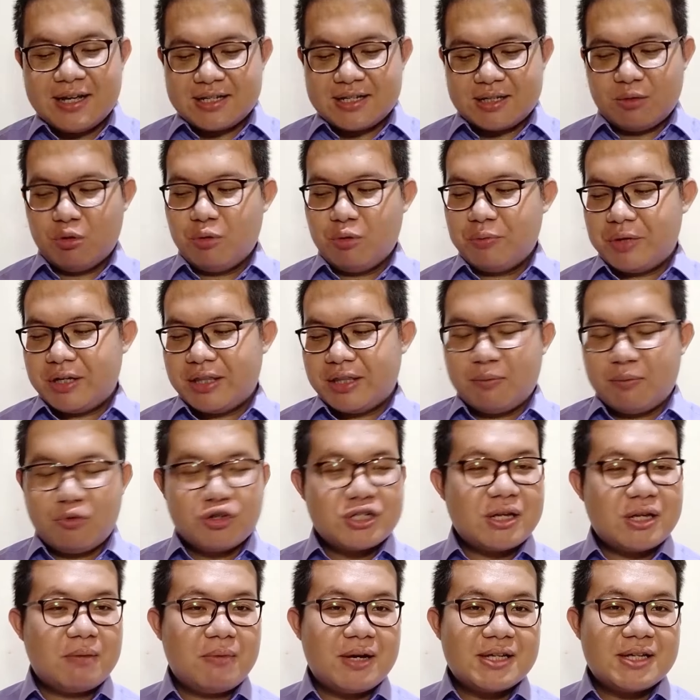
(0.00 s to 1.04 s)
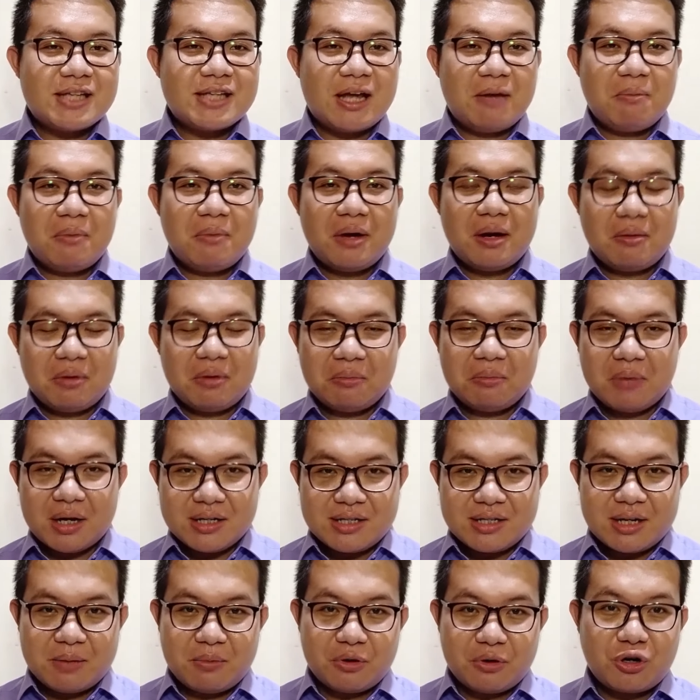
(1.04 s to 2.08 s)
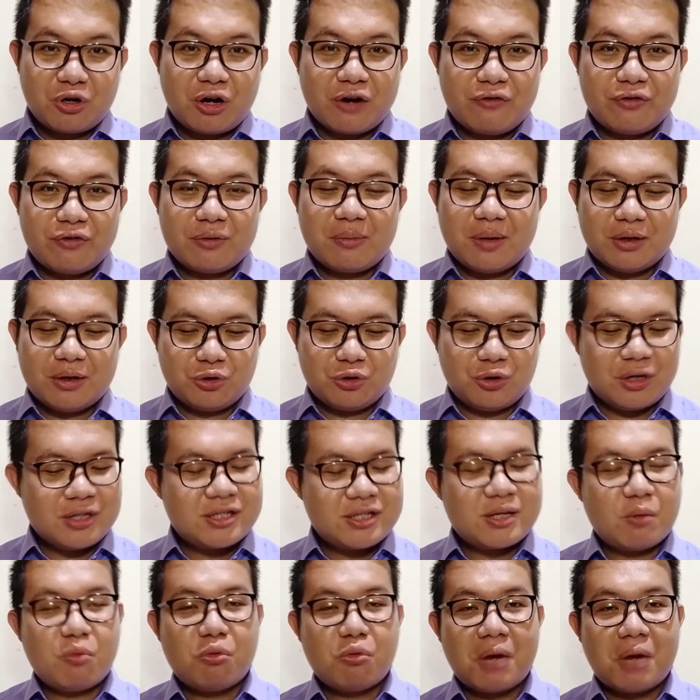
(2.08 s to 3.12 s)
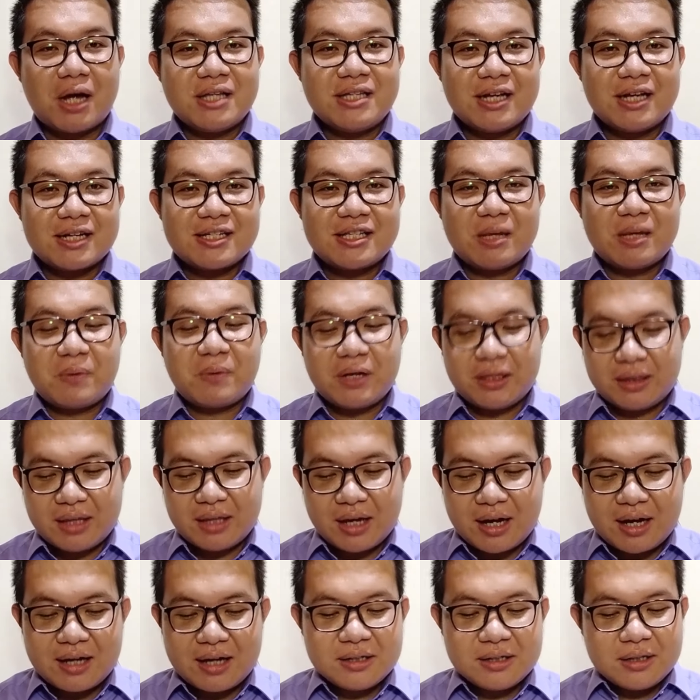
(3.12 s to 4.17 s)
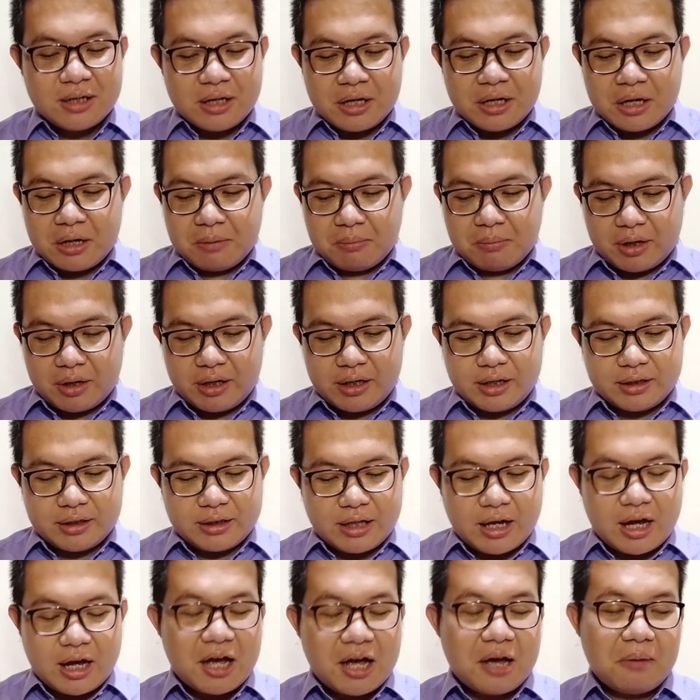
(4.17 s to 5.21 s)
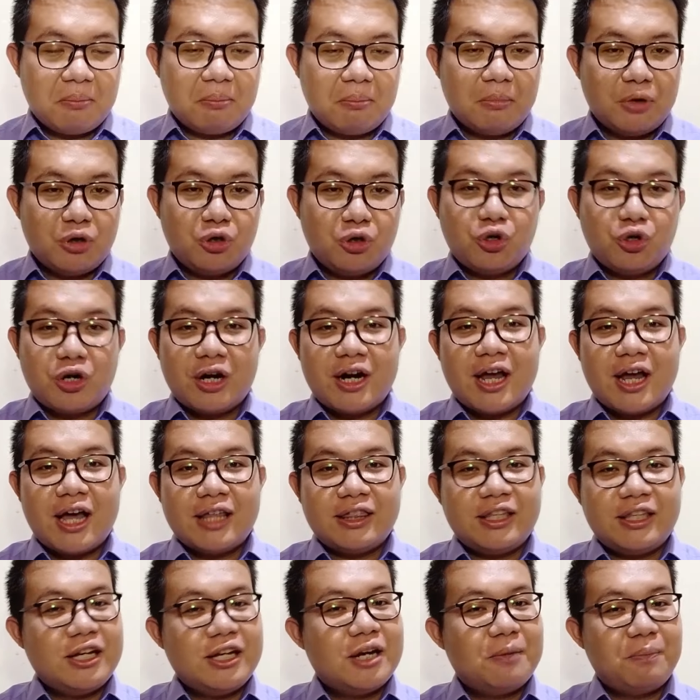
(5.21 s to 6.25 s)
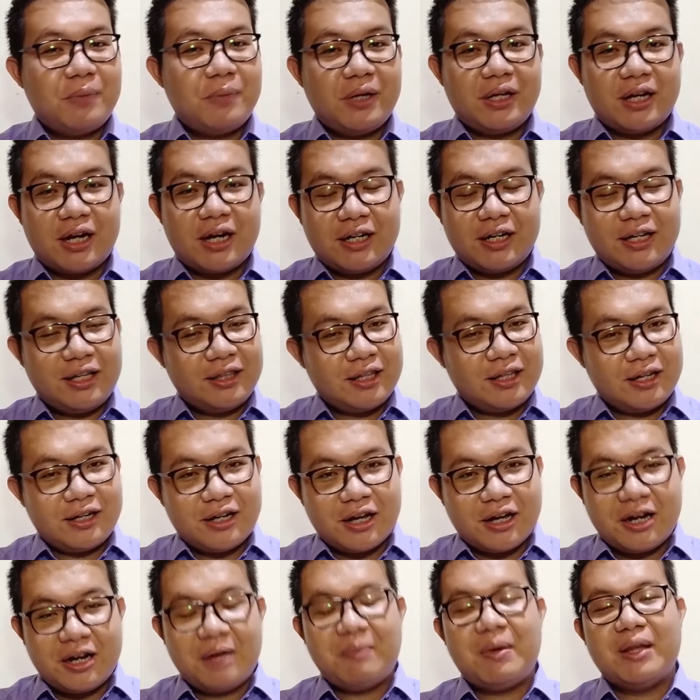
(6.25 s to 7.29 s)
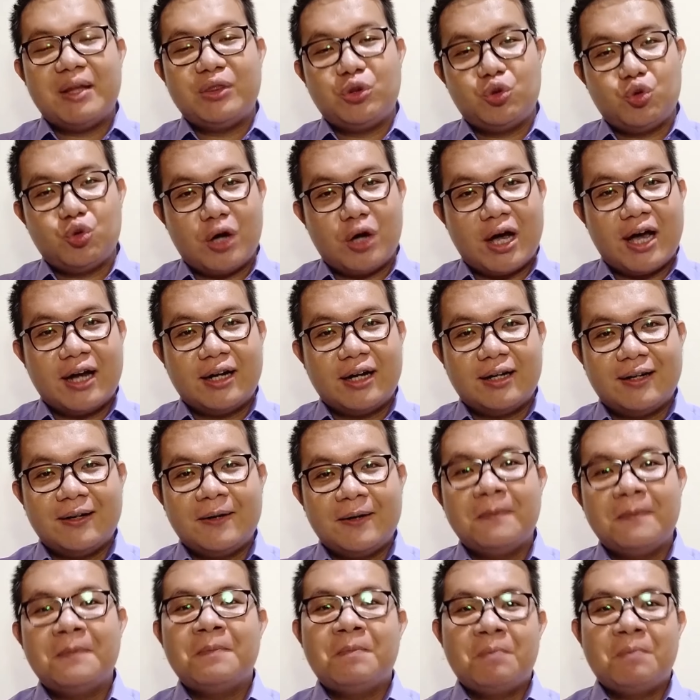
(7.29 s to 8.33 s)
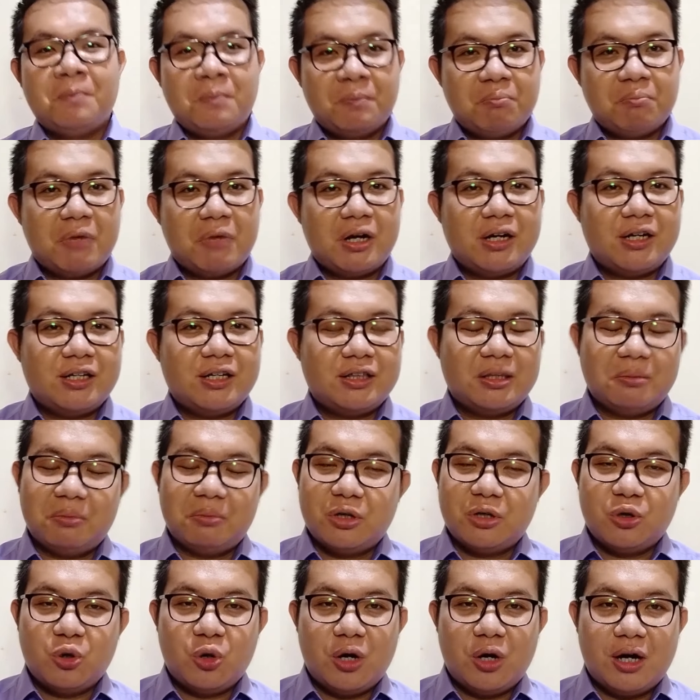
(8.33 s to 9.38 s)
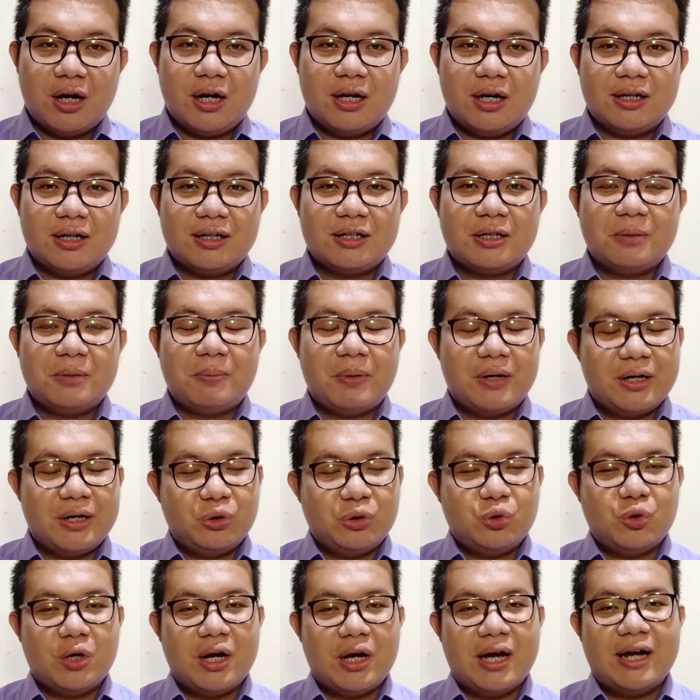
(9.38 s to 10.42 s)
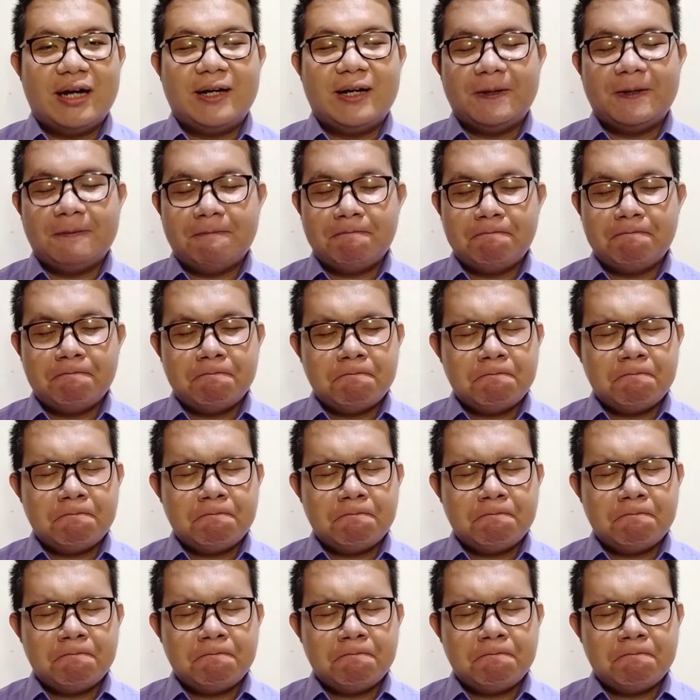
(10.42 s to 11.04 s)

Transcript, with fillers: Sebelum kita mau sama-sama membaca merenungkan firman Tuhan, saya mau mengajak setiap kita, mari kita menundukkan hati dan pikiran kita di hadapan Tuhan. Mari kita berdoa kepada Tuhan.